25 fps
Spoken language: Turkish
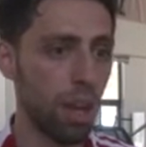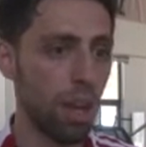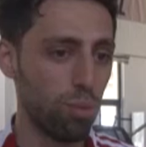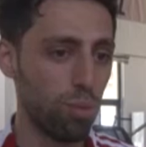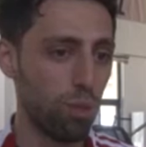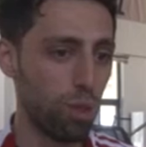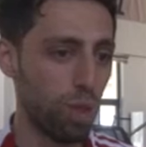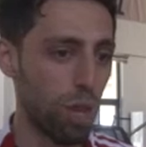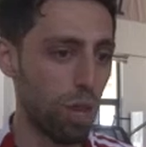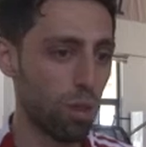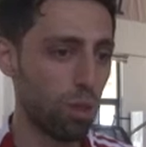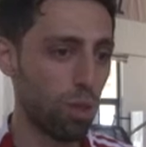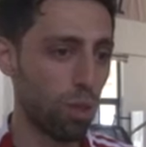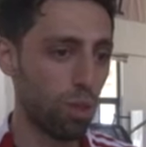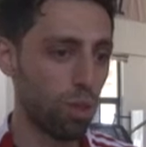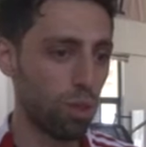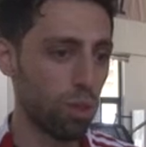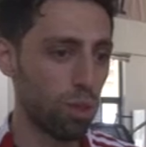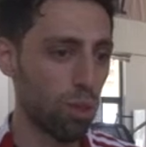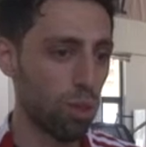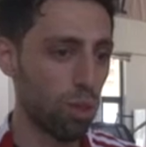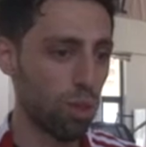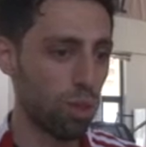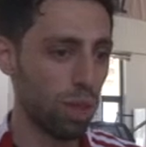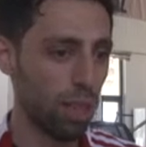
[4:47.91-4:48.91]
Bu sezon
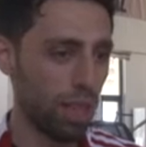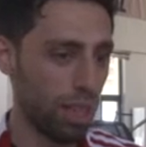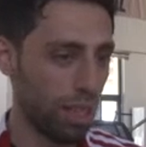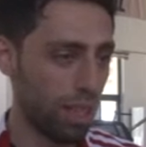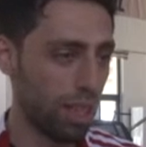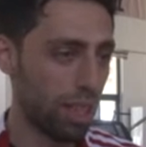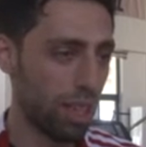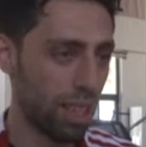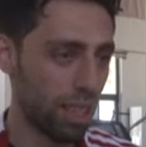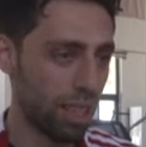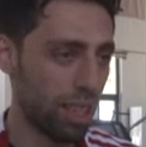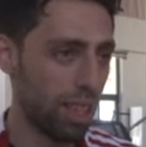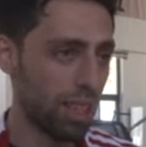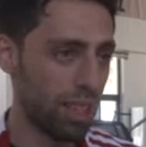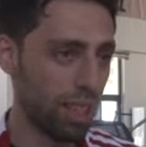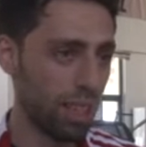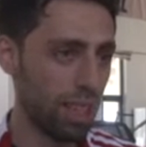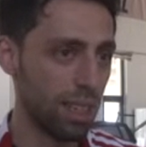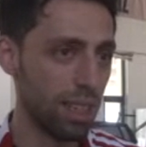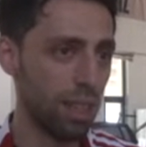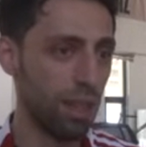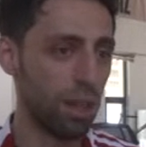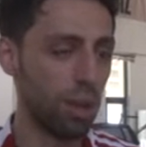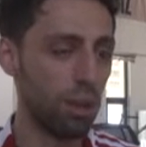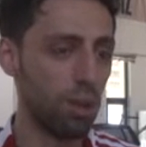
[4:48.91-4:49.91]
çok iyi
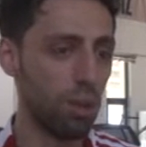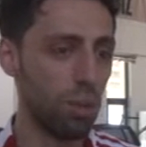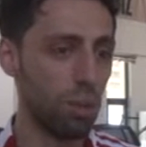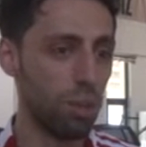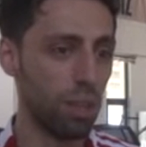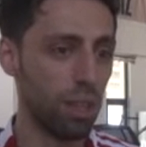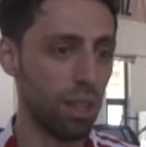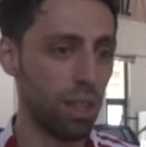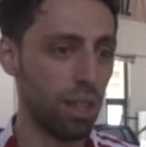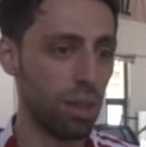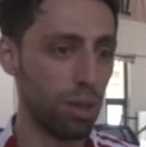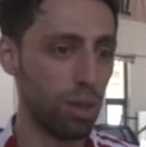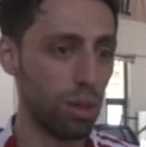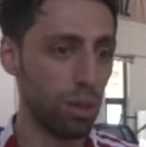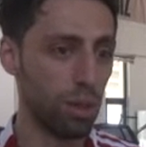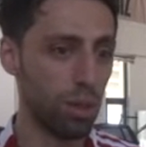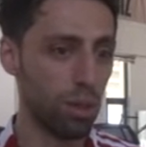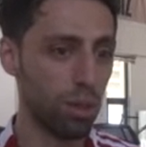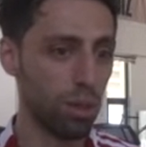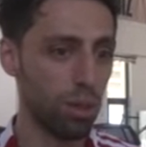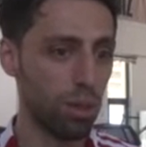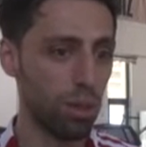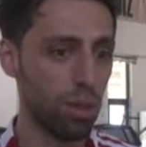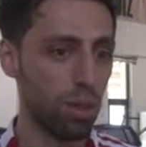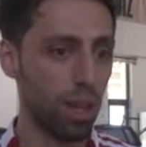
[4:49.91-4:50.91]
geçeceğini ümit
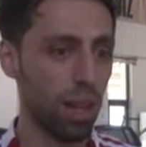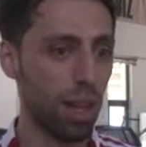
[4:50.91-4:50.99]
ediyoruz.